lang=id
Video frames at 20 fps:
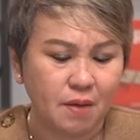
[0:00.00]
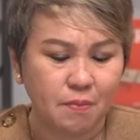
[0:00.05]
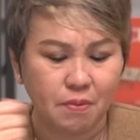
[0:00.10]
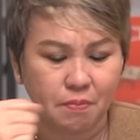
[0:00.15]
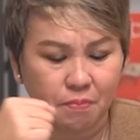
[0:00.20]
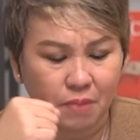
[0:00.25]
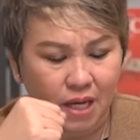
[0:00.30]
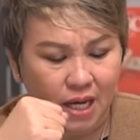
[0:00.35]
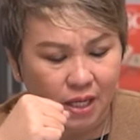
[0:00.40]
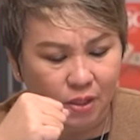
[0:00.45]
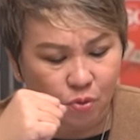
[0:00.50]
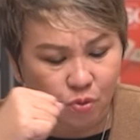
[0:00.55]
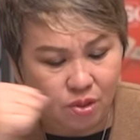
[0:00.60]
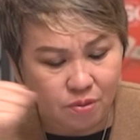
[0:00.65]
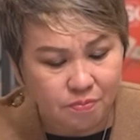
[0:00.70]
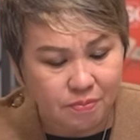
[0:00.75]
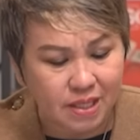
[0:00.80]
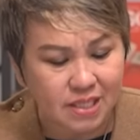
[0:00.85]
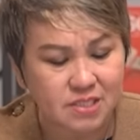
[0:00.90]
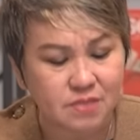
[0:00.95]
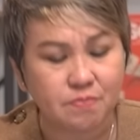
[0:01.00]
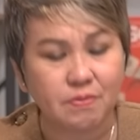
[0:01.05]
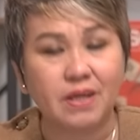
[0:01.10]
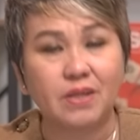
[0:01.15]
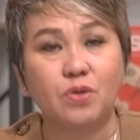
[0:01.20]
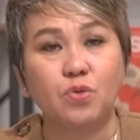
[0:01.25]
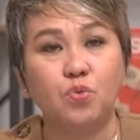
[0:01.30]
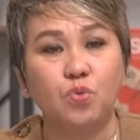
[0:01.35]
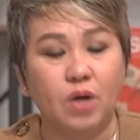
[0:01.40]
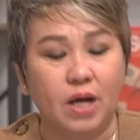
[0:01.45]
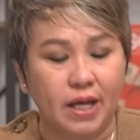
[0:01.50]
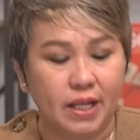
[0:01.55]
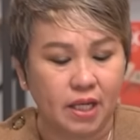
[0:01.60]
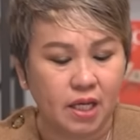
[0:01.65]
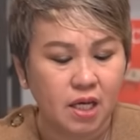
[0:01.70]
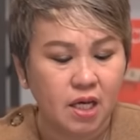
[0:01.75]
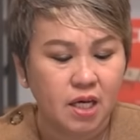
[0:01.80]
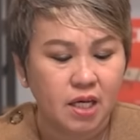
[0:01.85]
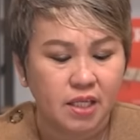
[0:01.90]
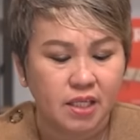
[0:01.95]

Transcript: Ia membaharui mesbah Tuhan